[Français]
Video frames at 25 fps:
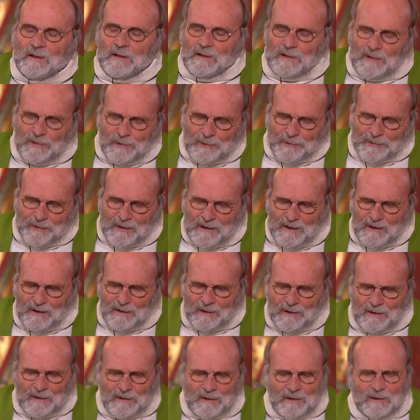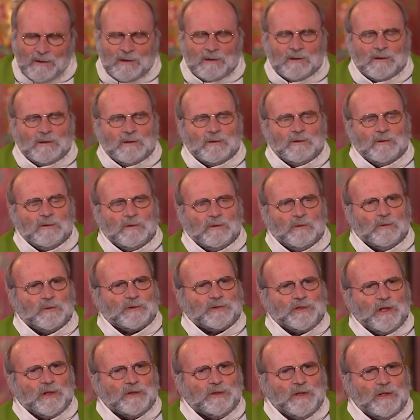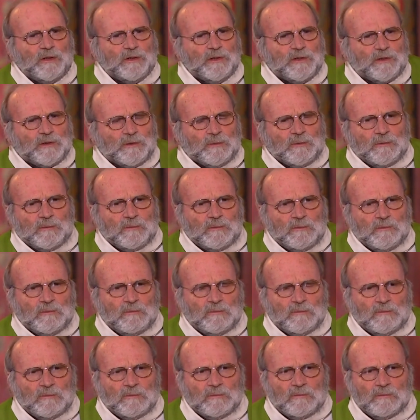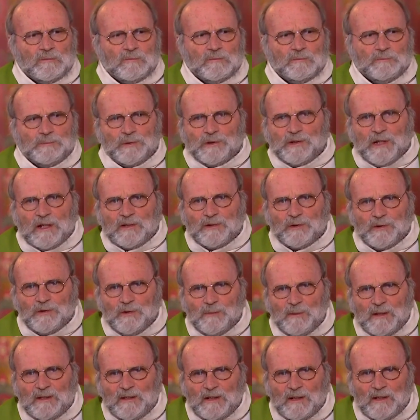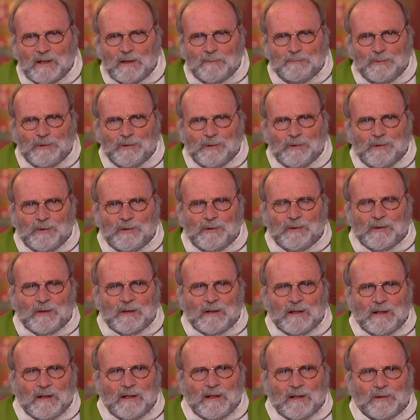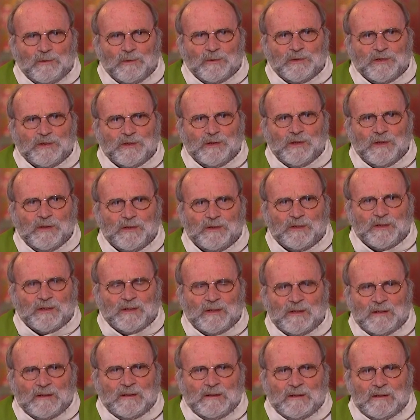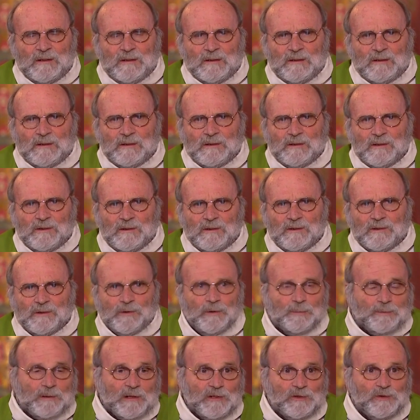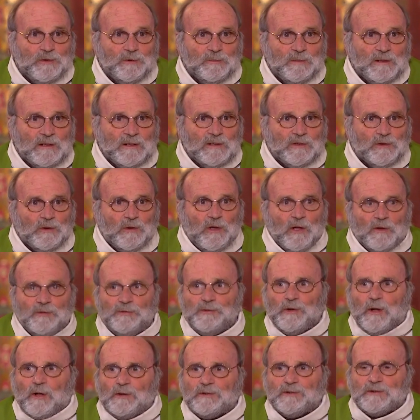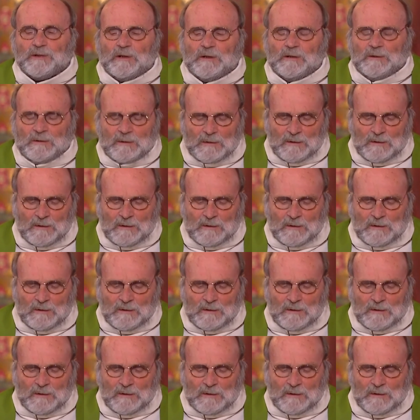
Et les deux frères ont tendance, peut-être de manière un peu inconsciente de présumer de leur force.